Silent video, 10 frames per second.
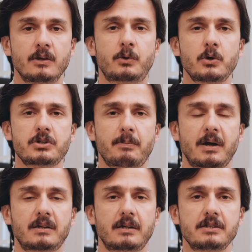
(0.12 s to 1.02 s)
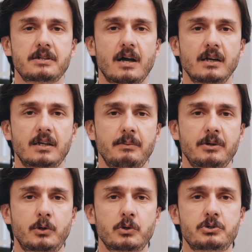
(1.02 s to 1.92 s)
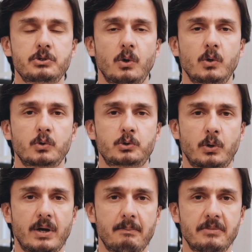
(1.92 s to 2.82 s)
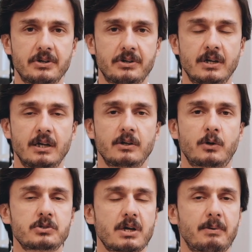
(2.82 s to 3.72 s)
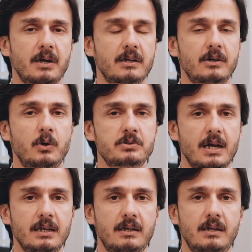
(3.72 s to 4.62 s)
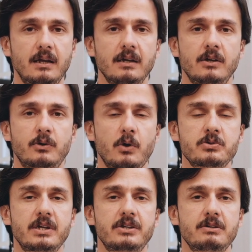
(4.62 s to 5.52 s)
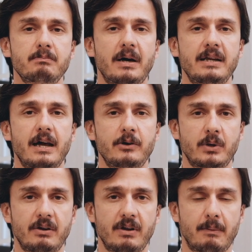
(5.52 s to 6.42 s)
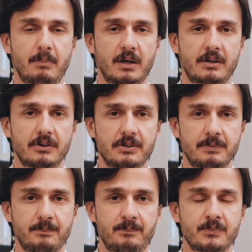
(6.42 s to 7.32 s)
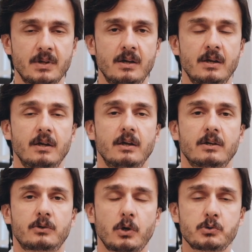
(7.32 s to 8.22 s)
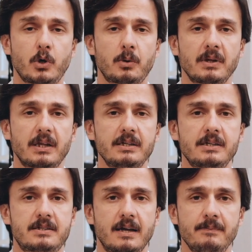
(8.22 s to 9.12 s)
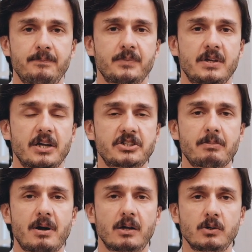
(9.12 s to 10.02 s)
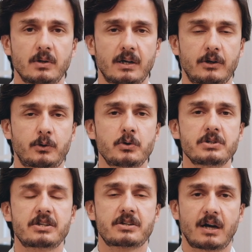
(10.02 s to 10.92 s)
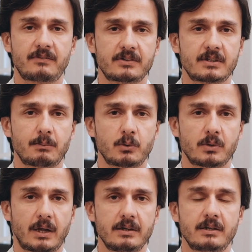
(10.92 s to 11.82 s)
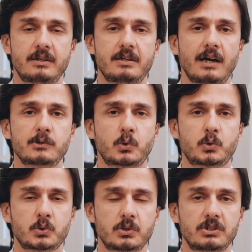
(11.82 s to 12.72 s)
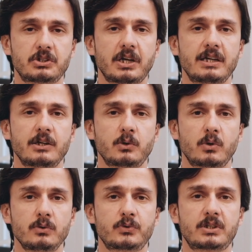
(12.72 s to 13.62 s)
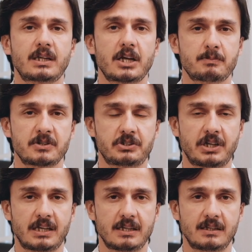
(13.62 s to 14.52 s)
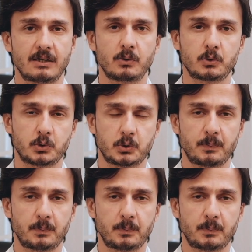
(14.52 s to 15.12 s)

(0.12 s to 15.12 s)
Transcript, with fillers: Göz kapakları sağlıklı bir göz için oldukça önemlidir. Göz kapakları özellikle gözler için bariyer görevi yapmaktadır. Göz torbaları ise yaşa bağlı olarak göz etrafında bulunan yağ dokusunun dışarıya doğru fıtıklaşması şeklinde oluşur.